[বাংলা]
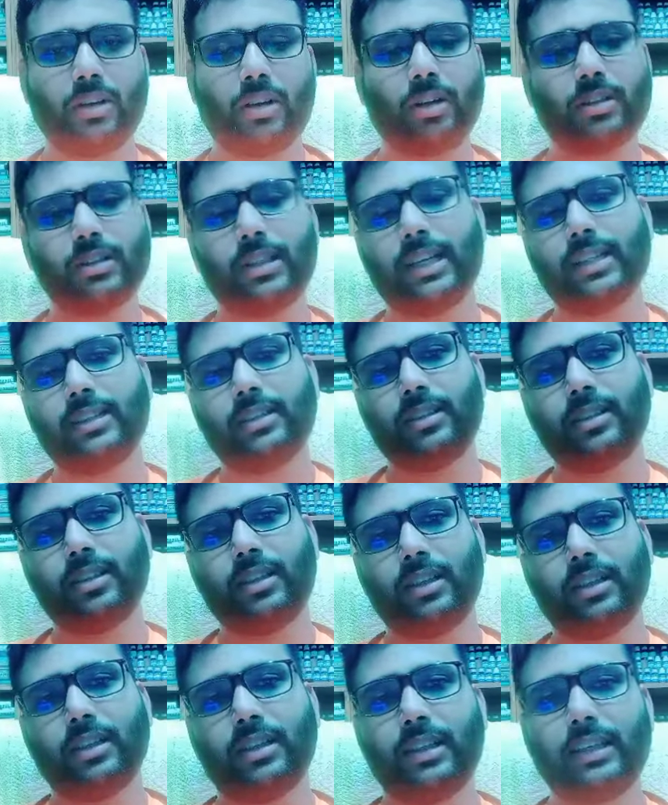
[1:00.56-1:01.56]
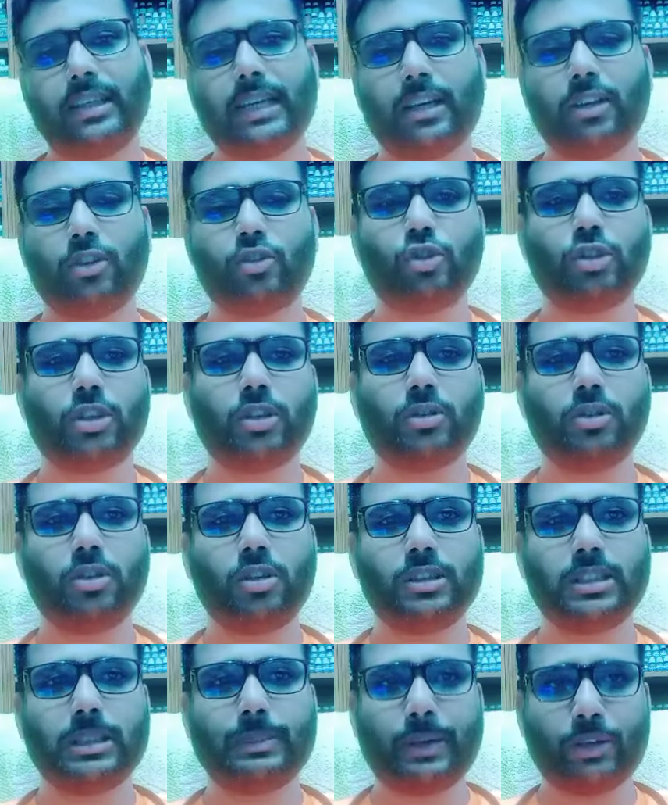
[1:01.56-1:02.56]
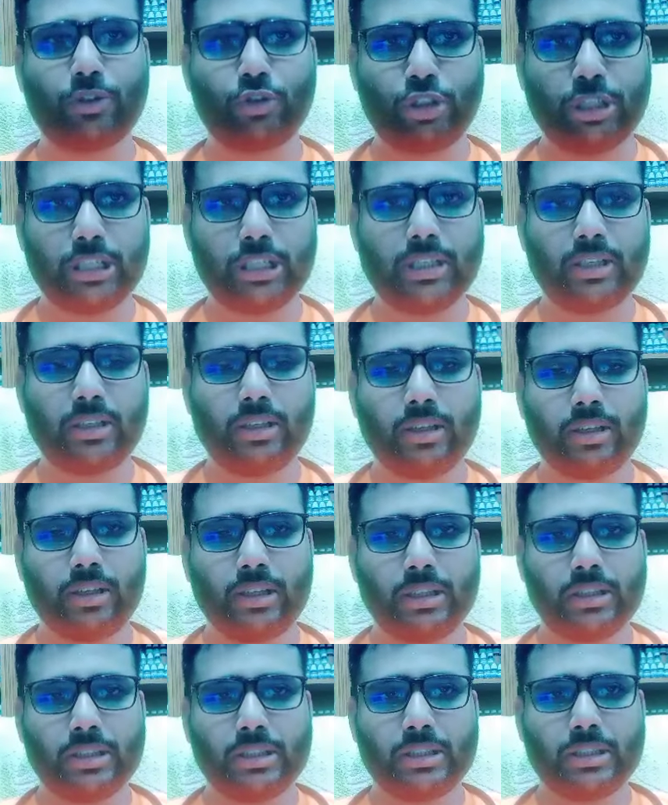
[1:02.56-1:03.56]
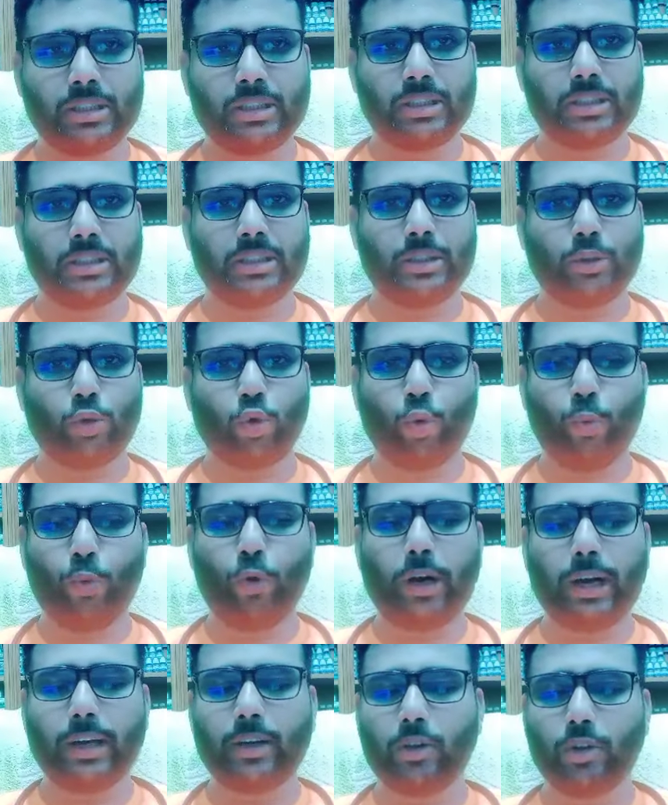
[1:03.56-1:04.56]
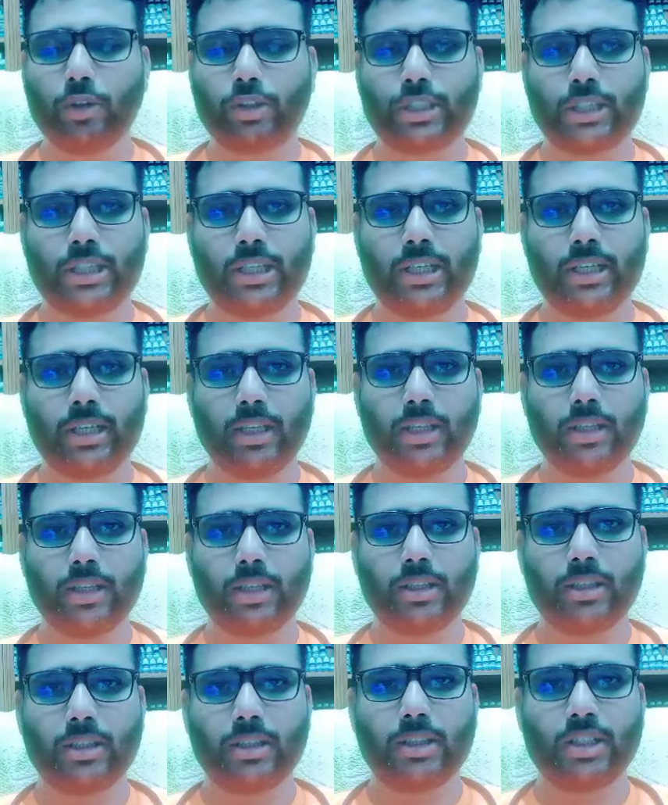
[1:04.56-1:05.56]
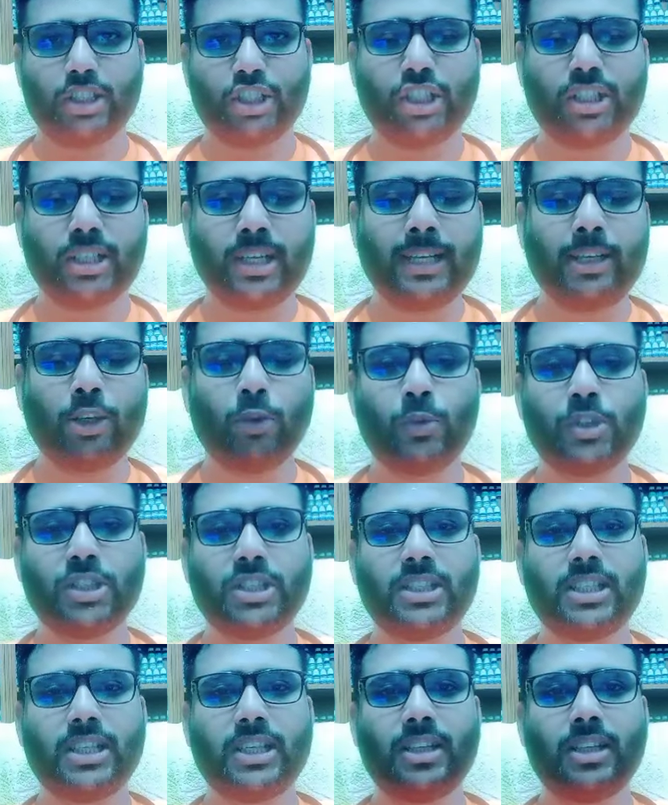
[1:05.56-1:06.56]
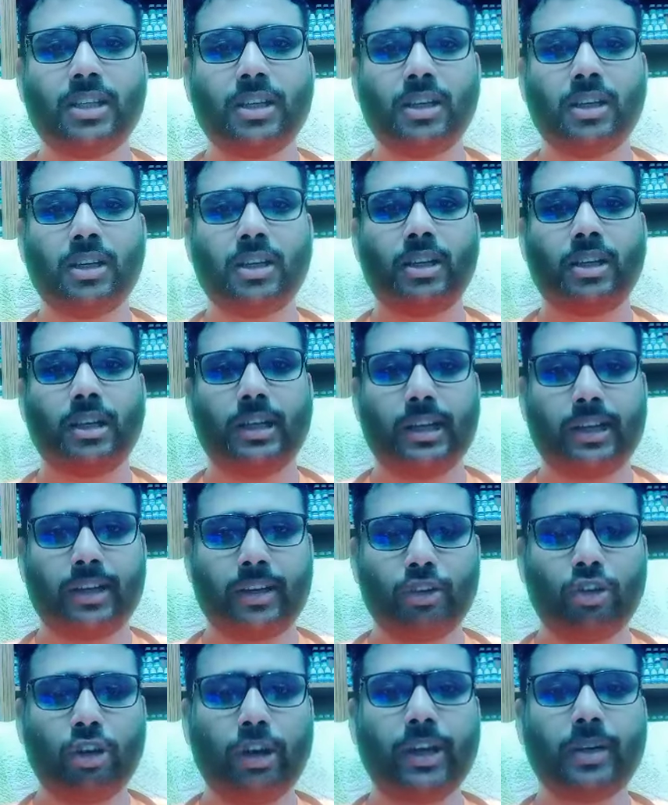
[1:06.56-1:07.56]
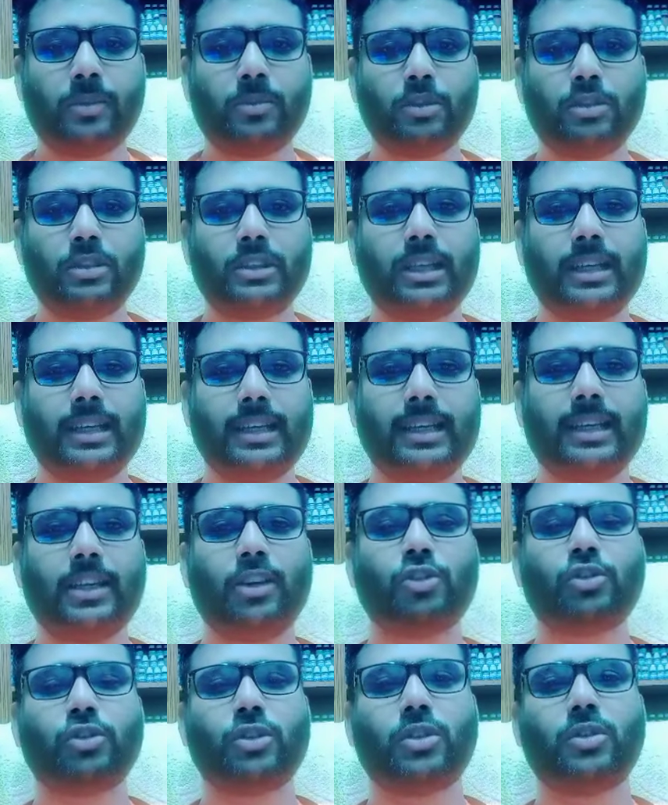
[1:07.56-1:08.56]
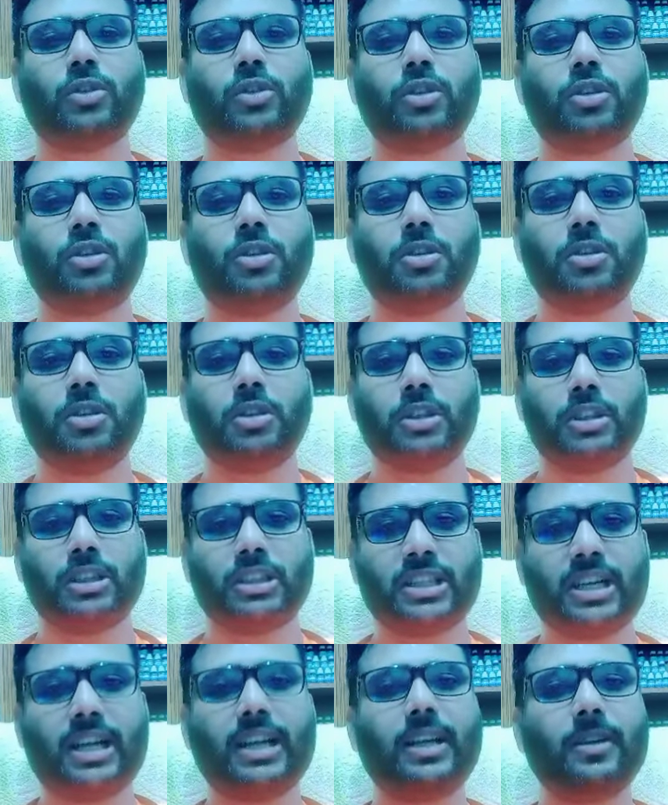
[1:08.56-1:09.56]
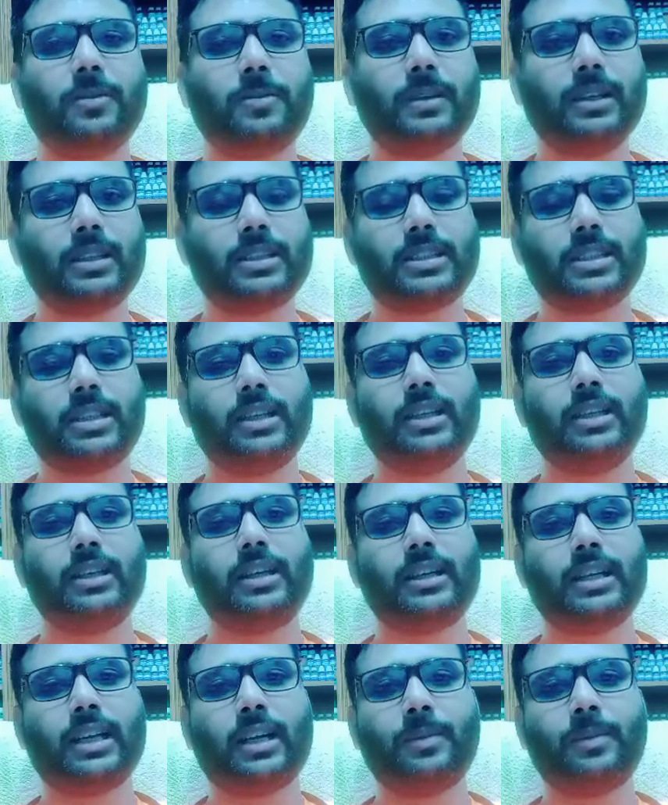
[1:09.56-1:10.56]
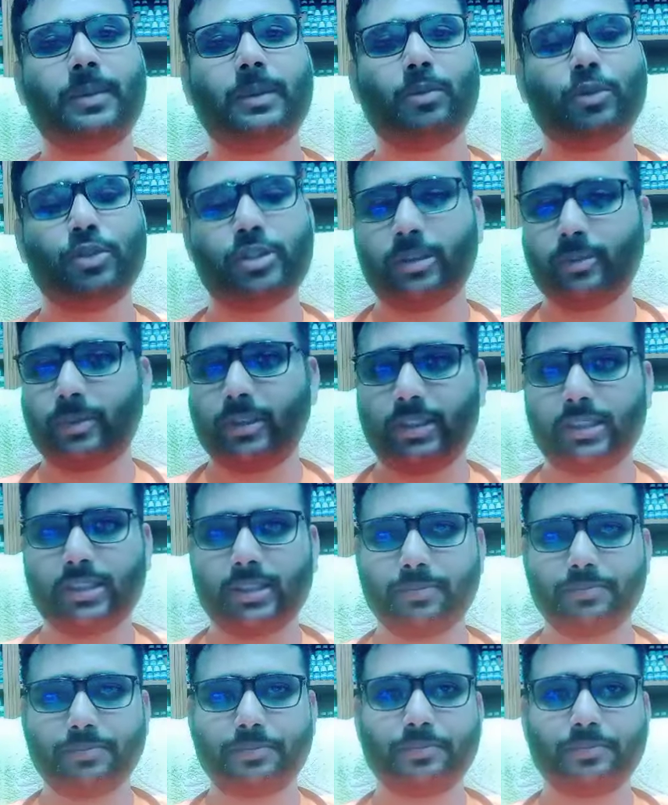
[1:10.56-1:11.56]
অর্থাৎ এই আলোচনাগুলো যে মানুষের উপকার করছে শিক্ষানবিশদের হৃদয়ের মধ্যে এই আলোচনাগুলো সাড়া ফেলেছে এটা আমি বুঝতে পেরেছি